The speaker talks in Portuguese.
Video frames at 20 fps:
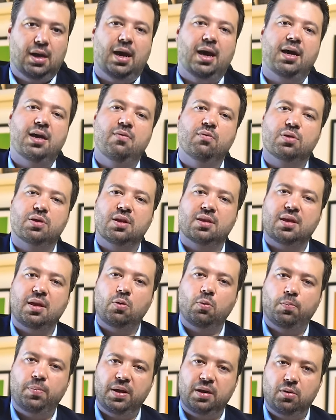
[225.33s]
Aí você
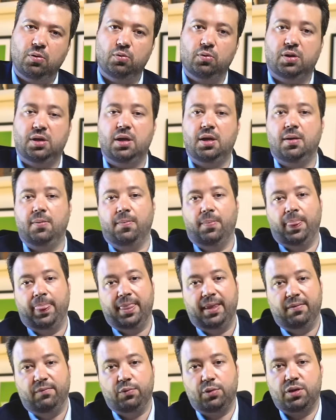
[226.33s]
tem um período que
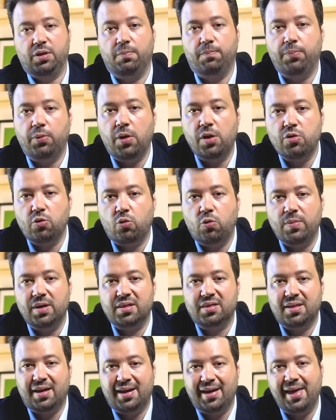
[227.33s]
você pode
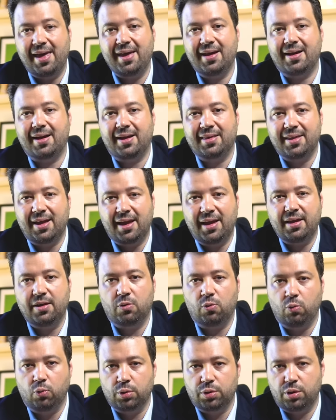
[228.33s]
começar a arrecadar
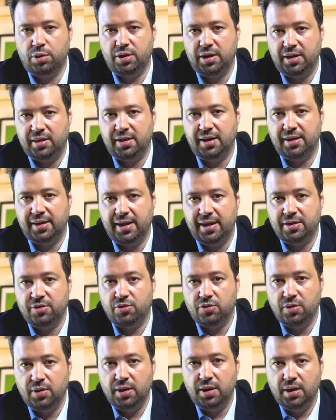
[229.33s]
recursos na
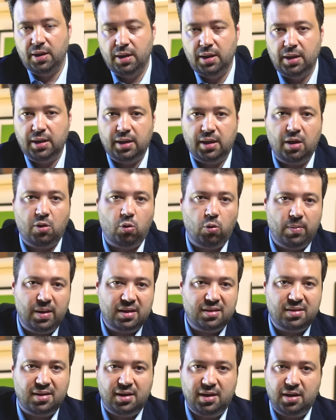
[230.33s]
internet, que
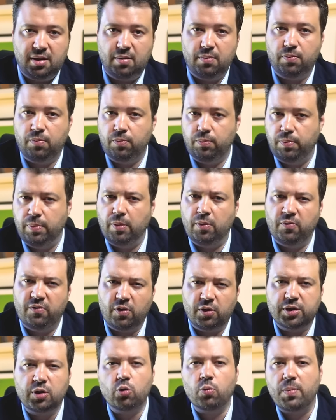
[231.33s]
começa ali
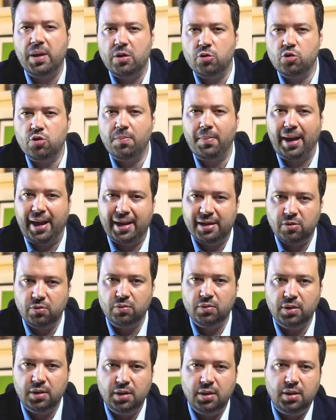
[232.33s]
volta do meio de
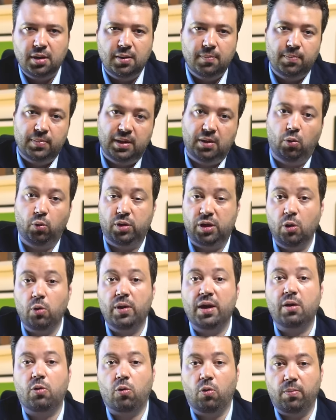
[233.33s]
maio. O que eu
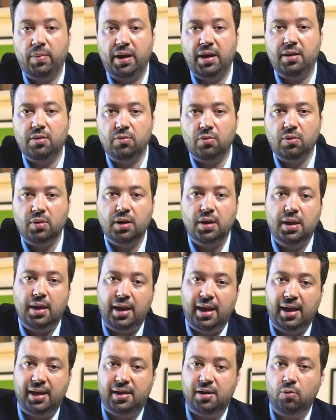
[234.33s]
recomendo
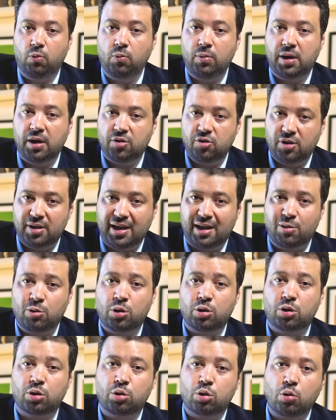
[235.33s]
é que um candidato
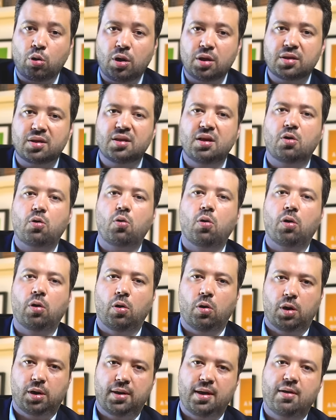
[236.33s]
só se
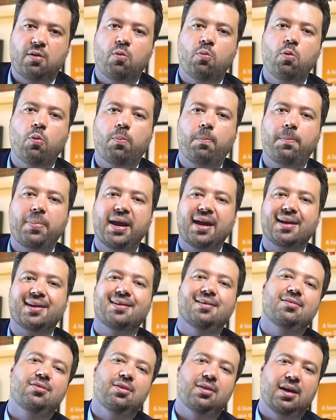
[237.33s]
coloque como
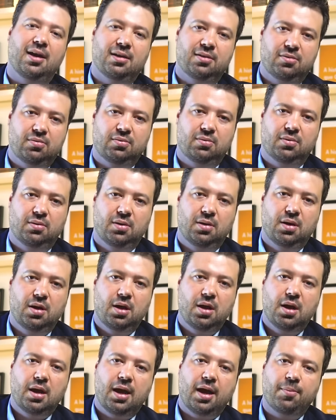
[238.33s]
pré-candidato
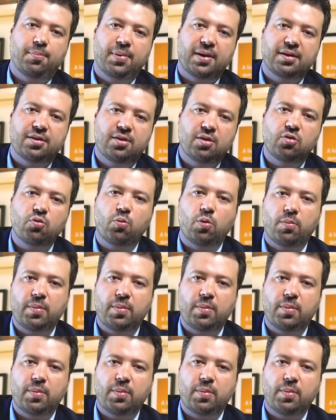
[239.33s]
a partir do